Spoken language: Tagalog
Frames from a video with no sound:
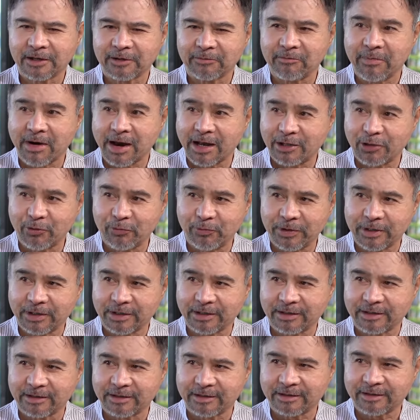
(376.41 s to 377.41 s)

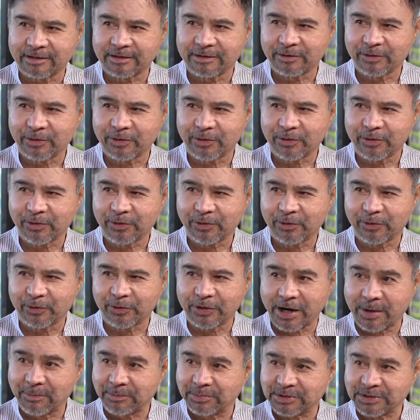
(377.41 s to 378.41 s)
valuing mm-hmm.
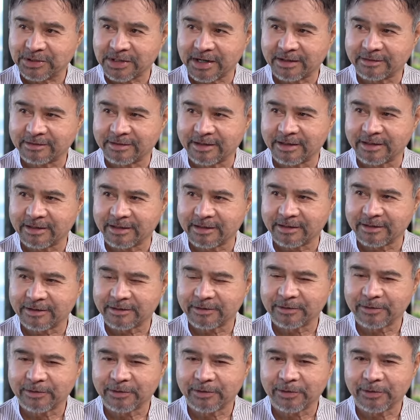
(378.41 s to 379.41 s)
or appreciating
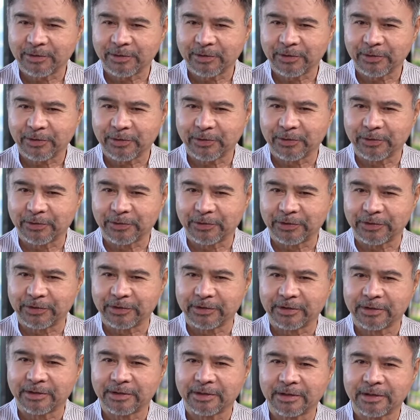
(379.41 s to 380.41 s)
yes.
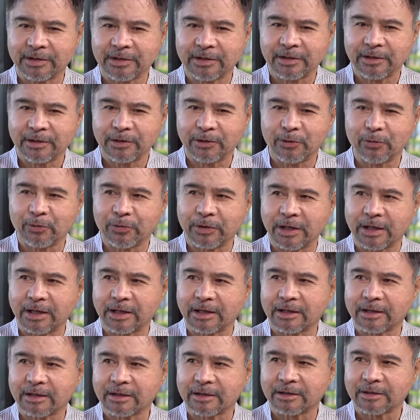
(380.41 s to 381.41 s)
or
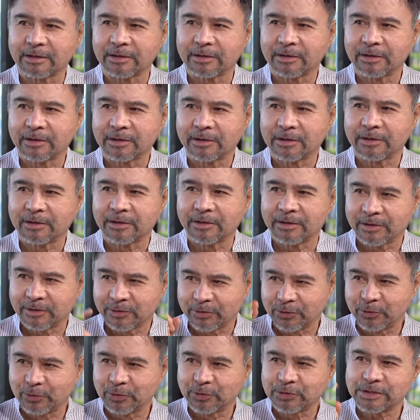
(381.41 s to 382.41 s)
looking
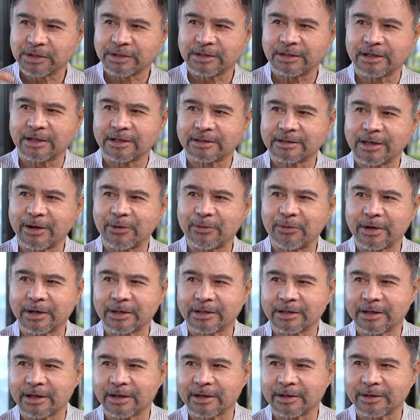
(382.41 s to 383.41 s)
doon sa tinatawag
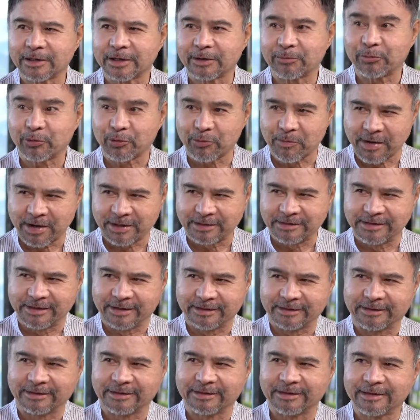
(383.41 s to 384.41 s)
na nag-provide
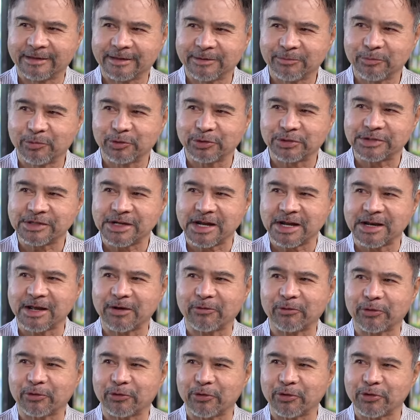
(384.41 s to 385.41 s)
yan. Buti sana
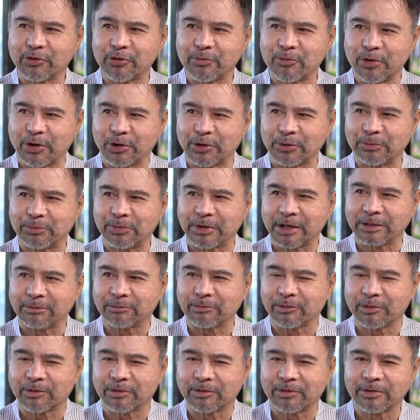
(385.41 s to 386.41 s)
kung ikaw gumawa ng brain
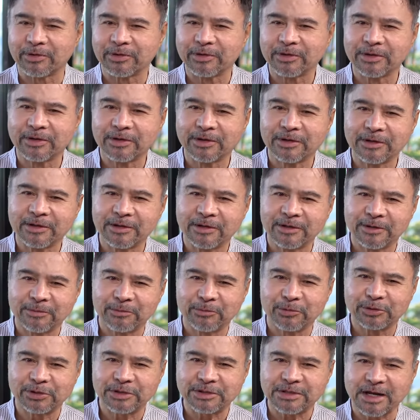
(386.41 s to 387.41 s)
mo.
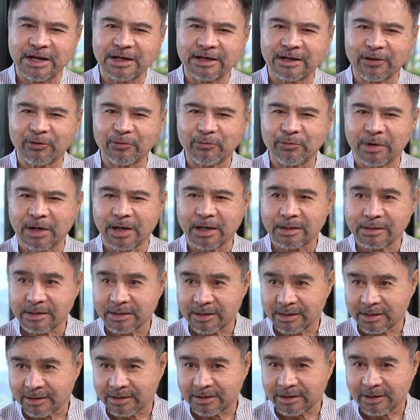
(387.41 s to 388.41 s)
Buti sana kung baga sa